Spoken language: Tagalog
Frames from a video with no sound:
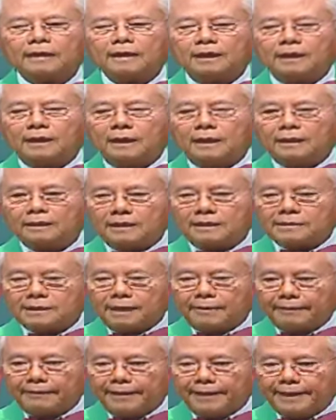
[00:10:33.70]

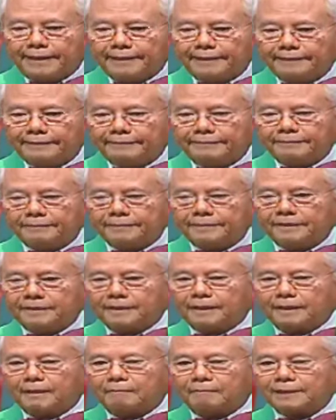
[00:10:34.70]

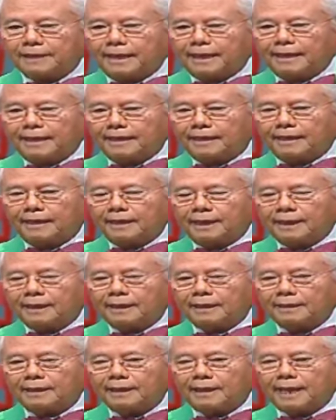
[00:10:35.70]
87. Madaling ah,
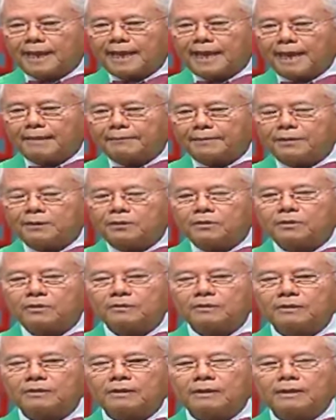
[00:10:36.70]
hanapin yon.
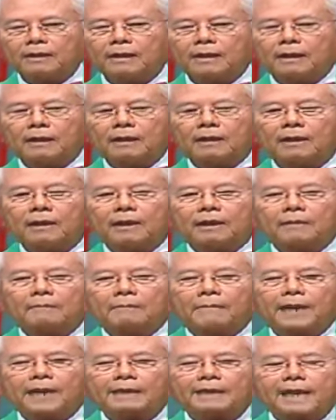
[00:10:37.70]

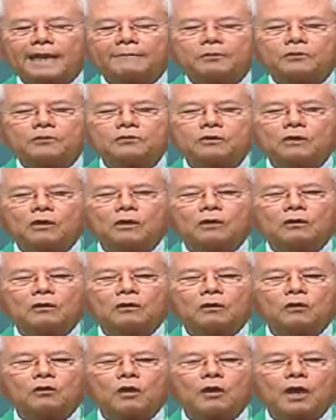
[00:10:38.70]
Pagkatapos noon, kung
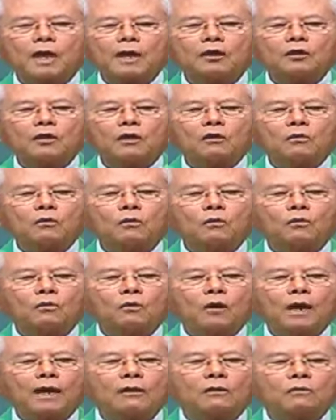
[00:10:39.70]
kayo
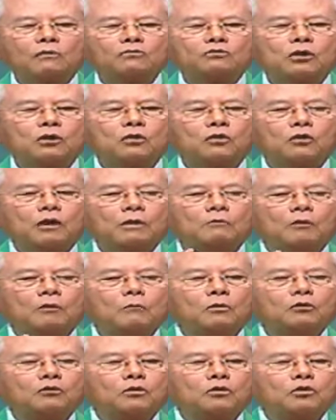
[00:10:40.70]
nagugulhan kung sinong ibubuto
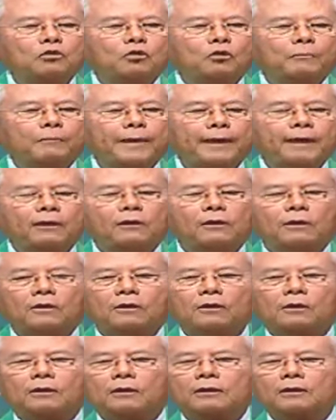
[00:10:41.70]
yung
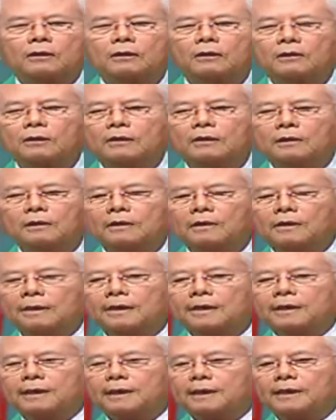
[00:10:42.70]
mayor,
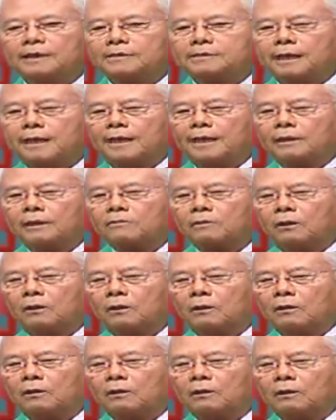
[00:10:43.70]

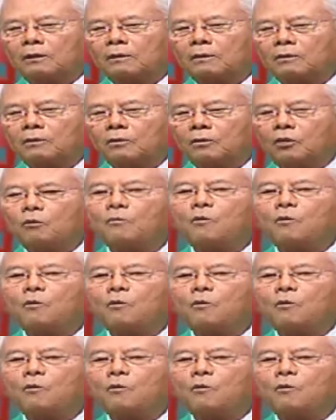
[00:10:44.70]
Senator, umuwi na